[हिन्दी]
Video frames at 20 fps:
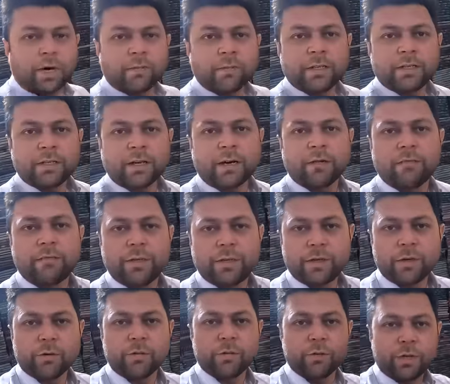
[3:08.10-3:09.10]
आपने जनाब
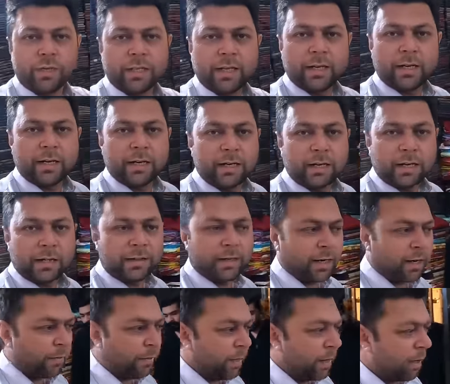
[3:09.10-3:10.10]
वीडियो पूरी देखनी है
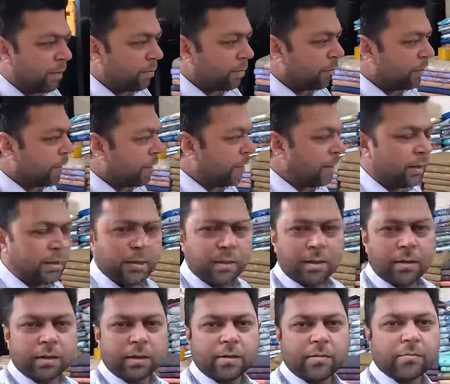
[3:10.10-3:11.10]
यहाँ पे आपको ना
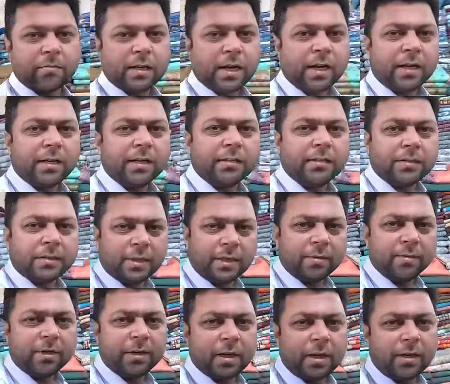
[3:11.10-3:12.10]
वैरायटी
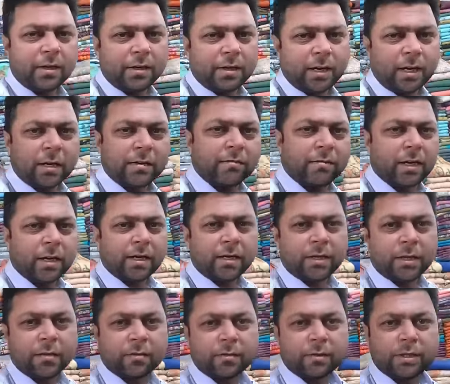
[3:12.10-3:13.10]
जितनी भी है डिटेल
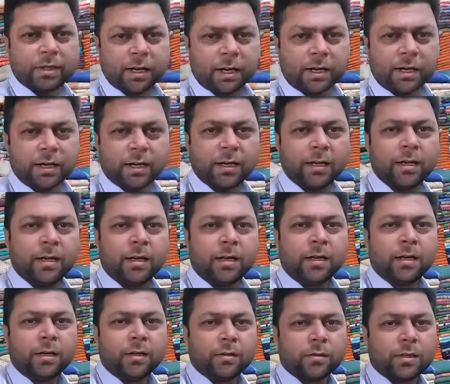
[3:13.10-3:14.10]
वैरायटी आपको दिखाएंगे
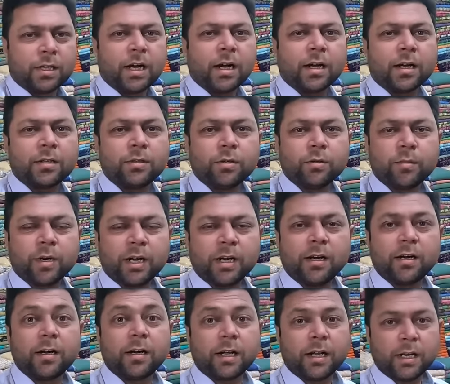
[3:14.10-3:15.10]
ताकि जो
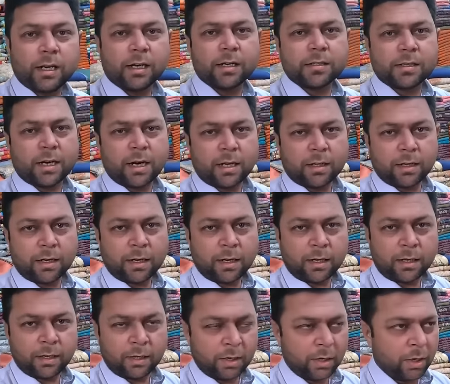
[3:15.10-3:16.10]
हमारे रिटेलर हजरात हैं
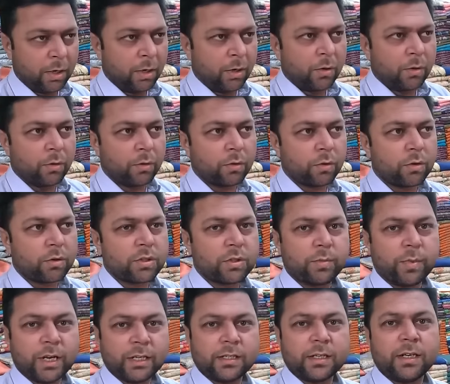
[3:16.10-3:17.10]
ना उनको
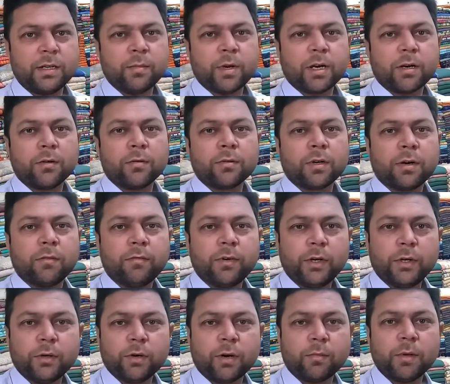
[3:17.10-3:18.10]
स्पेशली मैं कहूँगा
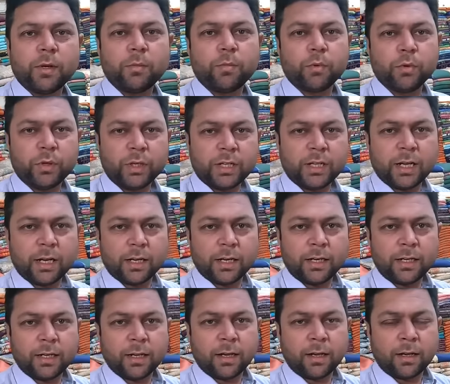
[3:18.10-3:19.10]
वीडियो आपने पूरी
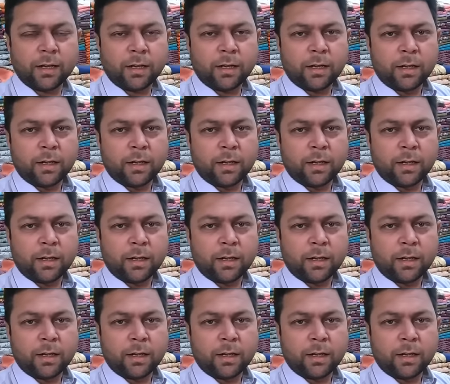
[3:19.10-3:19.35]
देखनी है